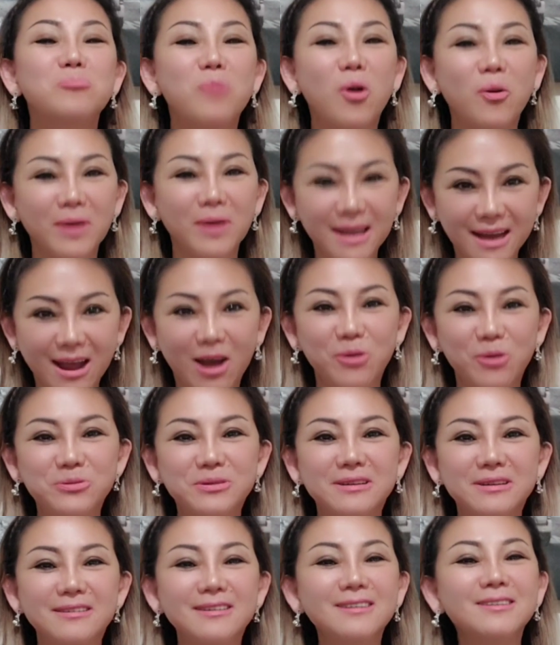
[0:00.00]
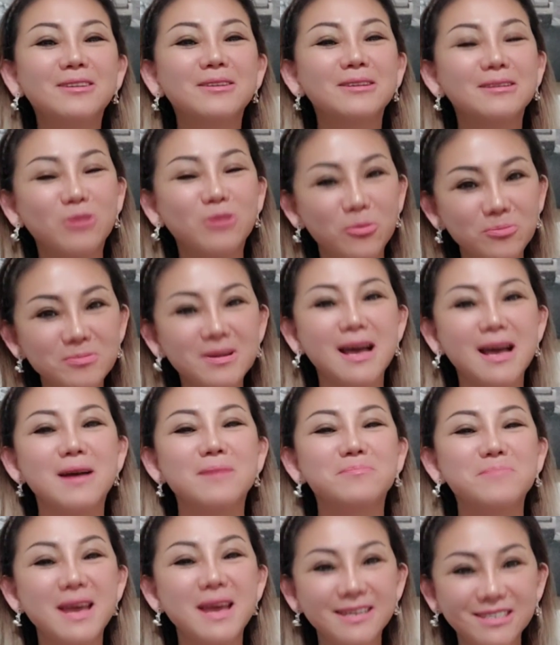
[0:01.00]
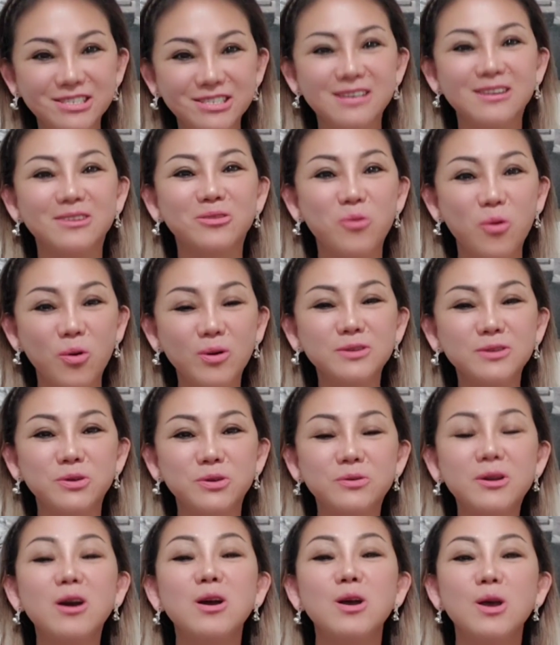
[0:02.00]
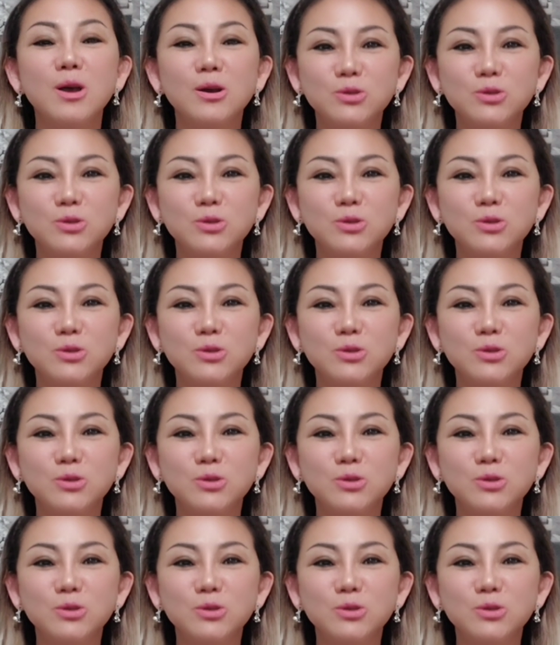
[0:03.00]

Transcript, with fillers: một cái cậu nữa cũng là manager của cái chỗ đó.